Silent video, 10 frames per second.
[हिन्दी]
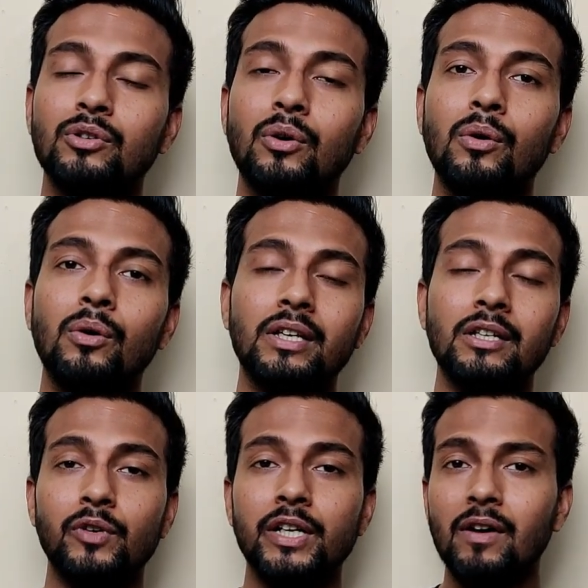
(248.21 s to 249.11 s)
जो
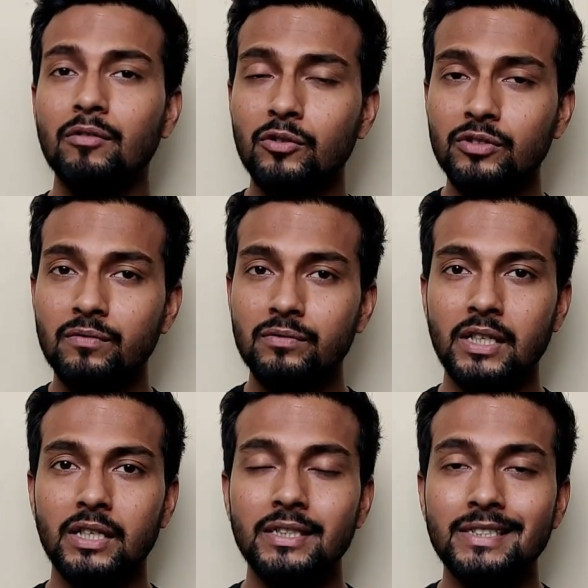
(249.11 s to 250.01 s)
कि ट्वेंटी फाइव थाउजेंड
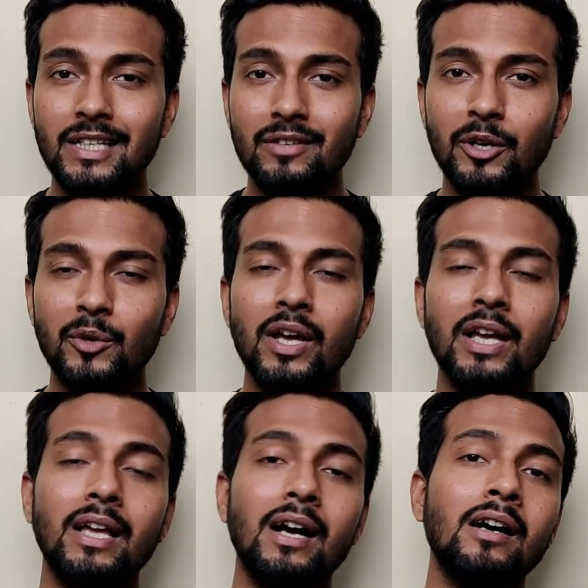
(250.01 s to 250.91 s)
से नीचे की वैल्यू
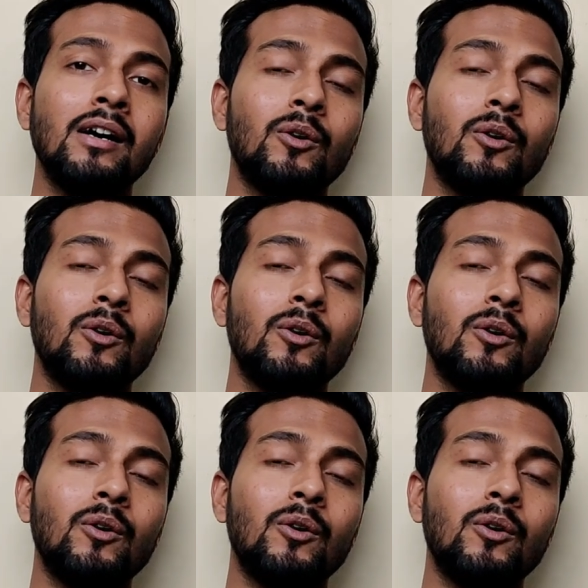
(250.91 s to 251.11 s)
है या